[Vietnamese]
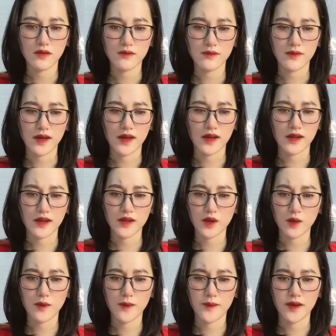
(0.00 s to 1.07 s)
Mà nghe
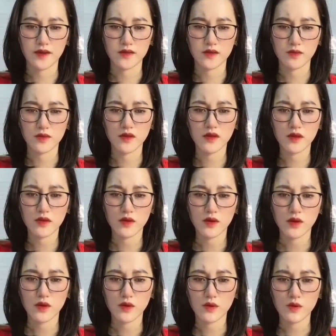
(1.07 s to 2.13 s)
nói bạn bè ở trong nước
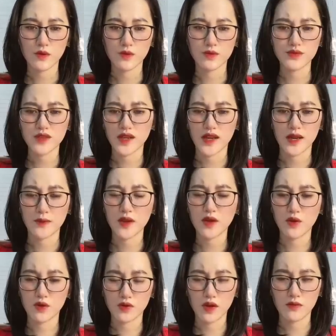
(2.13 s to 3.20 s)
Cũng chẳng ai biết
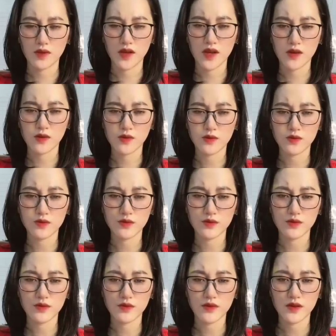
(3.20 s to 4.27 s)
cố tổng đi đâu
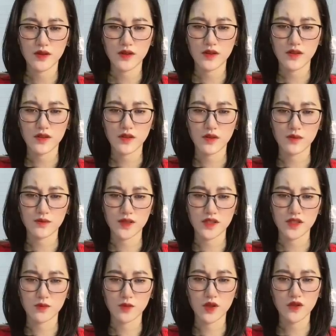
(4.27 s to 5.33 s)
Công ty
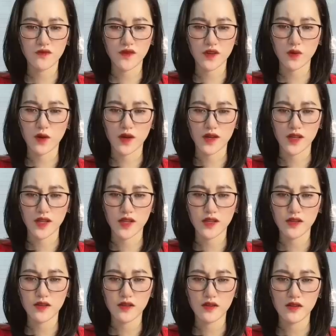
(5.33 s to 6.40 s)
trong nước vẫn quản lý
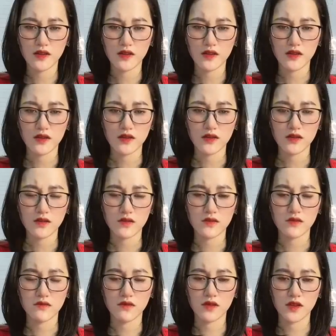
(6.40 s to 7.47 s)

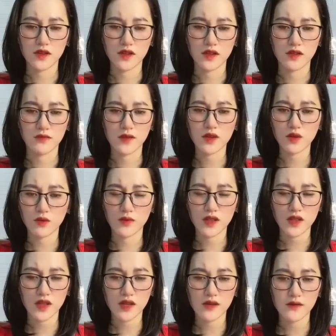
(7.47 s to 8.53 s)
Nhưng người thì mất tung
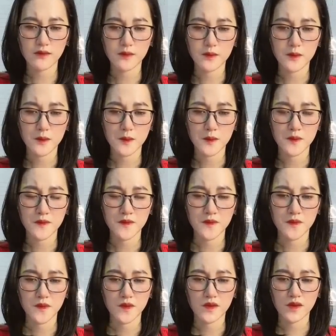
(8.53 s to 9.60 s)
mất tích
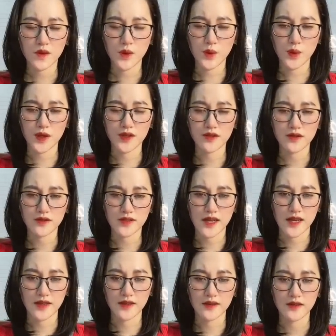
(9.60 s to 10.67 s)
Cô ấy thở
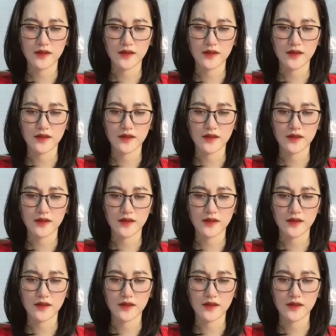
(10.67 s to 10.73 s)
dài